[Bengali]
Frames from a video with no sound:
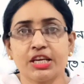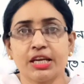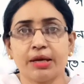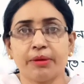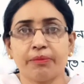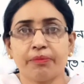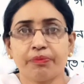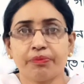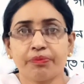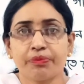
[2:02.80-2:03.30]
আসে
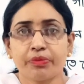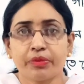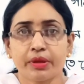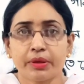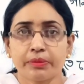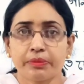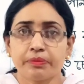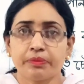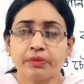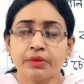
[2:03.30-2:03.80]
না
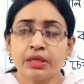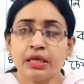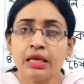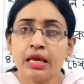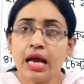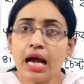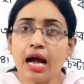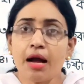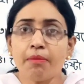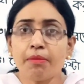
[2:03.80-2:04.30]

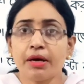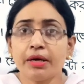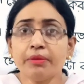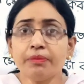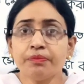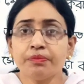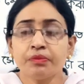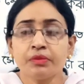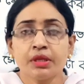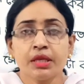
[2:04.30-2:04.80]
আবার
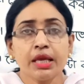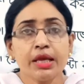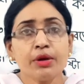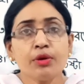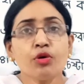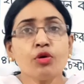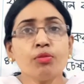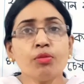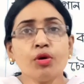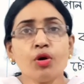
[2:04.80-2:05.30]

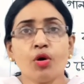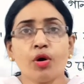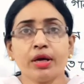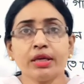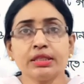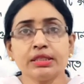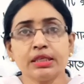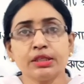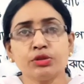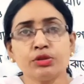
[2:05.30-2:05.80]
এরকমও
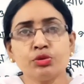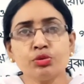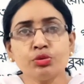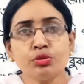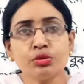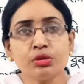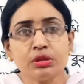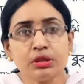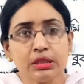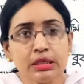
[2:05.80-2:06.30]
হয় যে
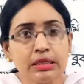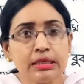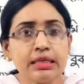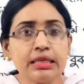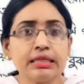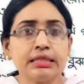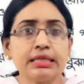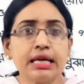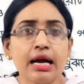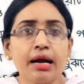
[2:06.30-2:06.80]
যুদ
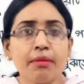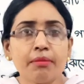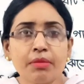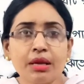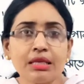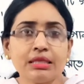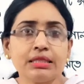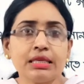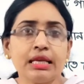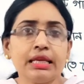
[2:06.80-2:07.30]
তিনটে যা
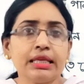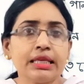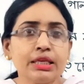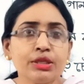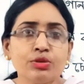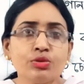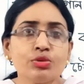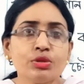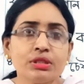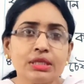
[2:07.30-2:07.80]
আমরা জানি
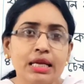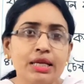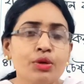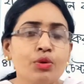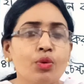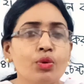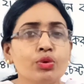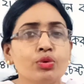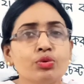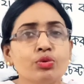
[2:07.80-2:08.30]
কিছু
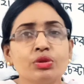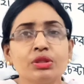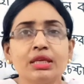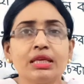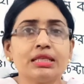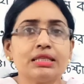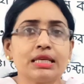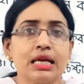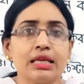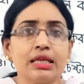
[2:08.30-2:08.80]
জানি ওটুক
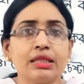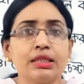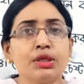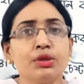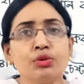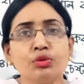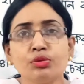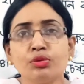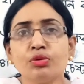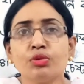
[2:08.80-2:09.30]
দিয়ে চালিয়ে
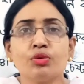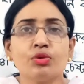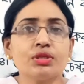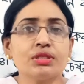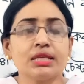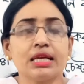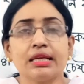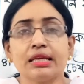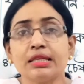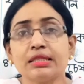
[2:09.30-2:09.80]
দিয়ে নতুন
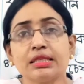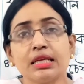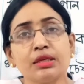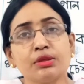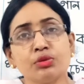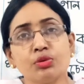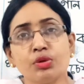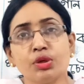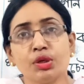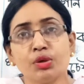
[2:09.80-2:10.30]
কোনো সেন্টেন্স
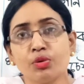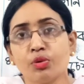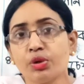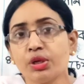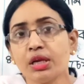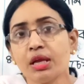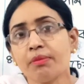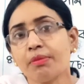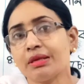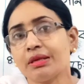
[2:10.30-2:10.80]
আর তৈরি
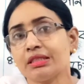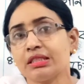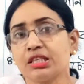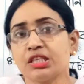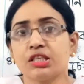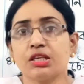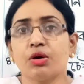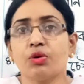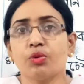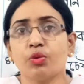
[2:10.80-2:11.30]
করি না বা
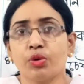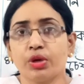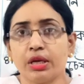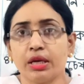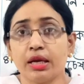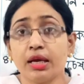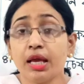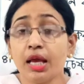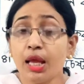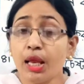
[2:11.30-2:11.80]
চেষ্টাও
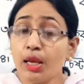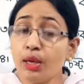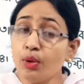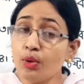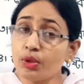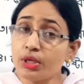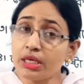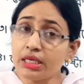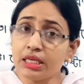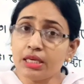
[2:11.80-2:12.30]
করি না
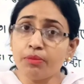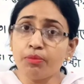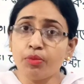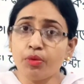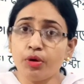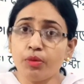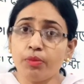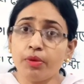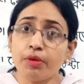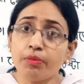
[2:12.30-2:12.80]
লোকে কি
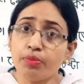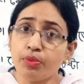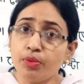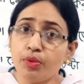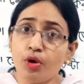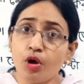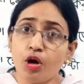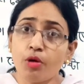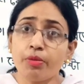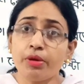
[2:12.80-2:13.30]
বলবে
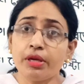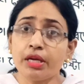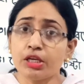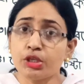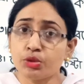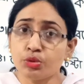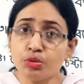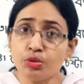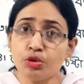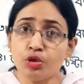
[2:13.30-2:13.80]
ভুল হবে
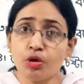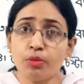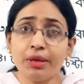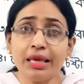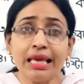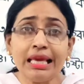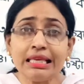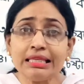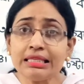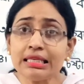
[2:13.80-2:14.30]
না শুদ্ধ
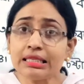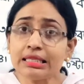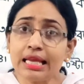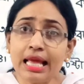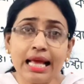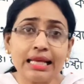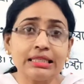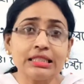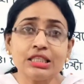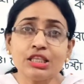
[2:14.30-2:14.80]
হবে এই যে
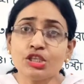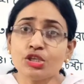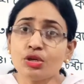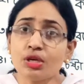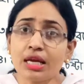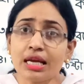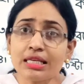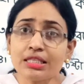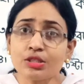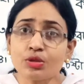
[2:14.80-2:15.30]
একটা
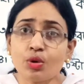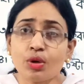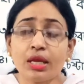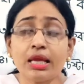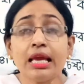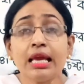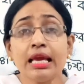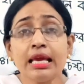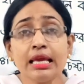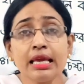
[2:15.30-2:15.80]
হ্যাজিটেশন কাজ
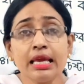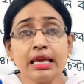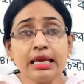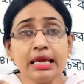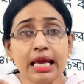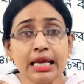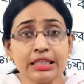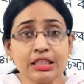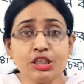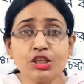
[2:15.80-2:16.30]
করে
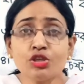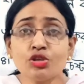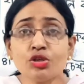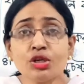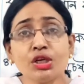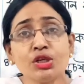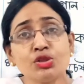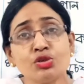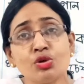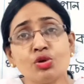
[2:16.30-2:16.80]
এই
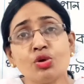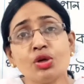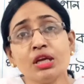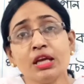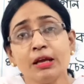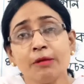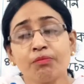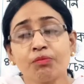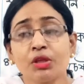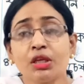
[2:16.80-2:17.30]
হ্যাজিটেশনের
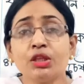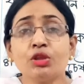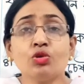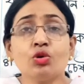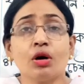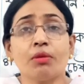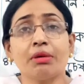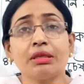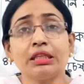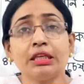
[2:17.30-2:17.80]
জন্যই
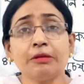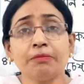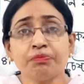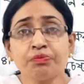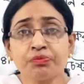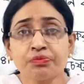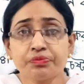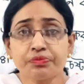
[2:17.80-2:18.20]
কিন্তু আমাদের